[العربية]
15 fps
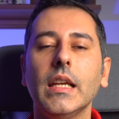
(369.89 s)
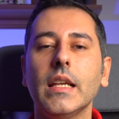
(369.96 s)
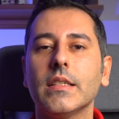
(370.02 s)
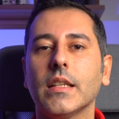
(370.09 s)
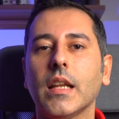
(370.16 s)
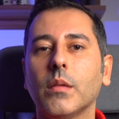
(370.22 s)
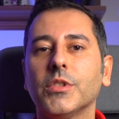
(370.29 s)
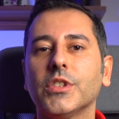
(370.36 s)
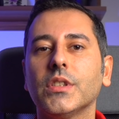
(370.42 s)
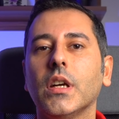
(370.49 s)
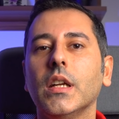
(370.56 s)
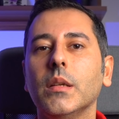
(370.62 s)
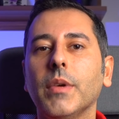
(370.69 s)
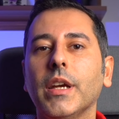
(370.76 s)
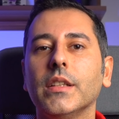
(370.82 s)
سنع
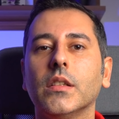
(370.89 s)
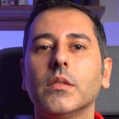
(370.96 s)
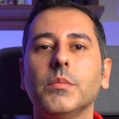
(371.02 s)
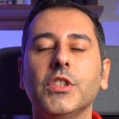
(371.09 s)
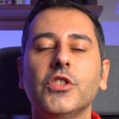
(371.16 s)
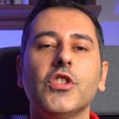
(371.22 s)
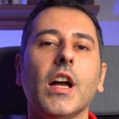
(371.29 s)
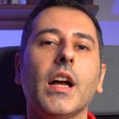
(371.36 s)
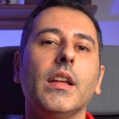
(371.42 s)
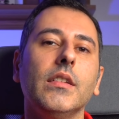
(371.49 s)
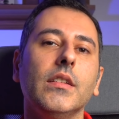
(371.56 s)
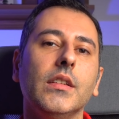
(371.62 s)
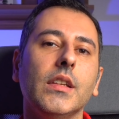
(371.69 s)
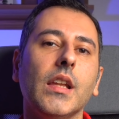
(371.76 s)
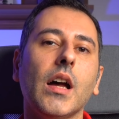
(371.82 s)
بالطالب أيضا
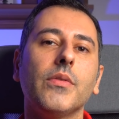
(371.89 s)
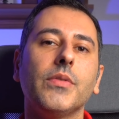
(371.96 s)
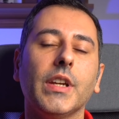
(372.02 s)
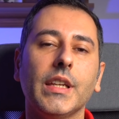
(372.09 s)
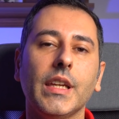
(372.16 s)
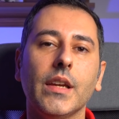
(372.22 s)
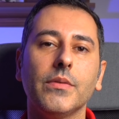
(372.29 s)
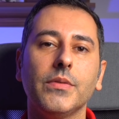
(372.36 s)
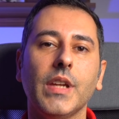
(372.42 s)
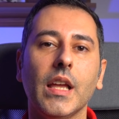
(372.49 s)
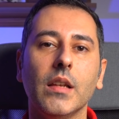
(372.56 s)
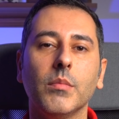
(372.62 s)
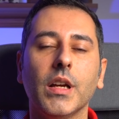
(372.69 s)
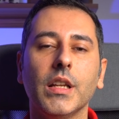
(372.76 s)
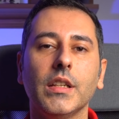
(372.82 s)
بجعل النافكة في
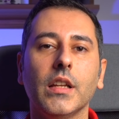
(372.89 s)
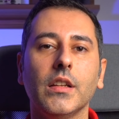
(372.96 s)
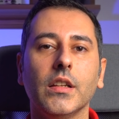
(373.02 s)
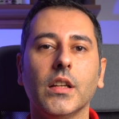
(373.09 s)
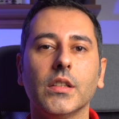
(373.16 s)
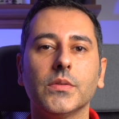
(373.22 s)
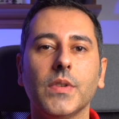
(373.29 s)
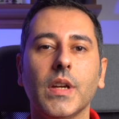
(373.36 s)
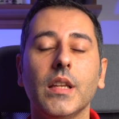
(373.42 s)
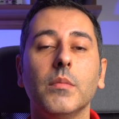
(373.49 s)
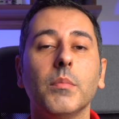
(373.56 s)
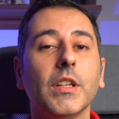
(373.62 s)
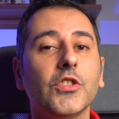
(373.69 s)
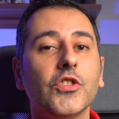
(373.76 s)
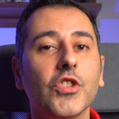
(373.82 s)
ألمانيا للأطفال
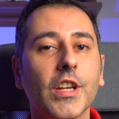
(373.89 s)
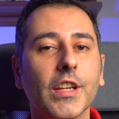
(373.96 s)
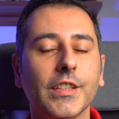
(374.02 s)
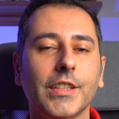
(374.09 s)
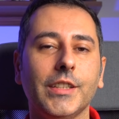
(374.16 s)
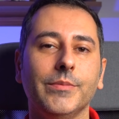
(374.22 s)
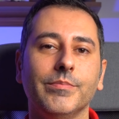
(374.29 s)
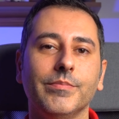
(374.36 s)
مجاني